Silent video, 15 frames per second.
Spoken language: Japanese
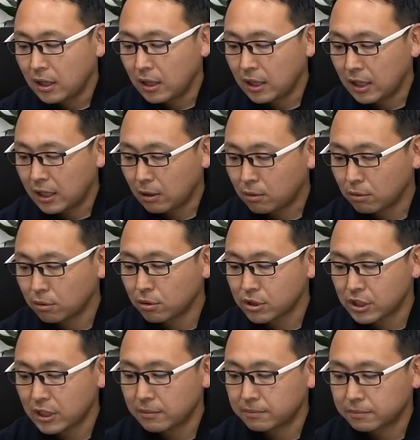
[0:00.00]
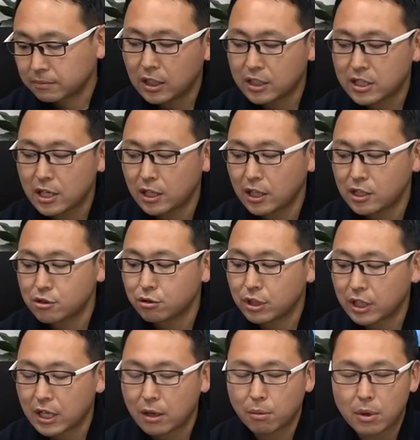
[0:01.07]
えー、この年にせんにじゅう
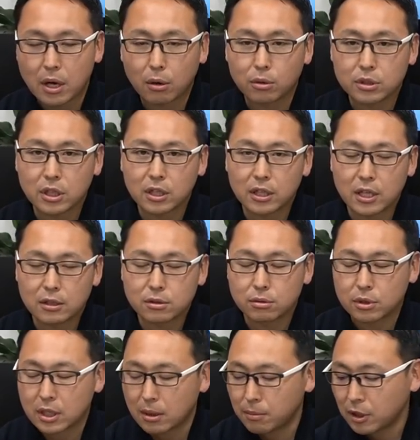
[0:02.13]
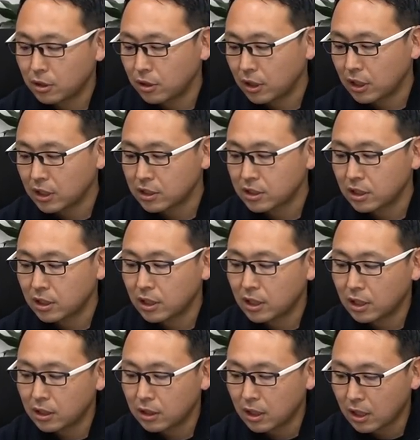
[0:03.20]
にねんは大阪店そのタイミングで行かせていた
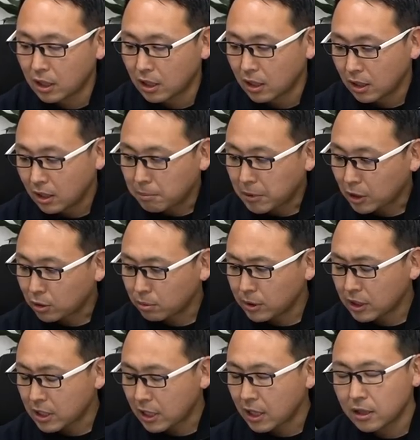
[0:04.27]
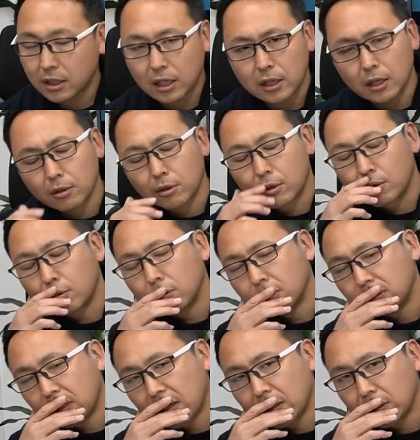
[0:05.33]
だいて、まとめて何台だろう、よ
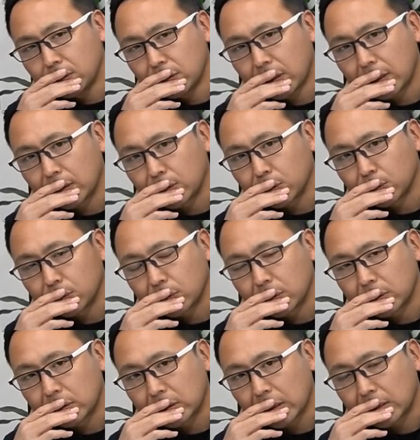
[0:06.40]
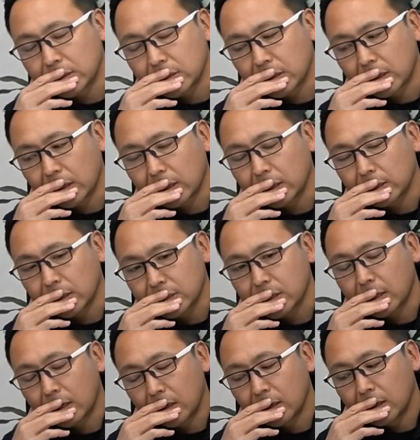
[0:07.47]
んだいぐらい撮ったんじゃないかな
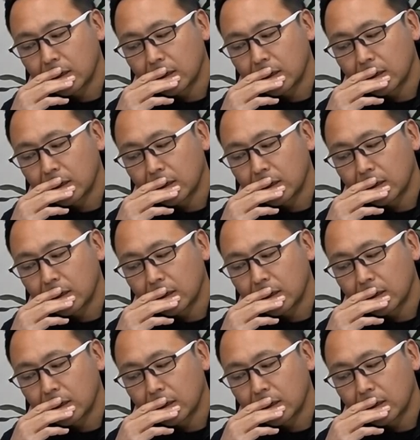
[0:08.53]
確か。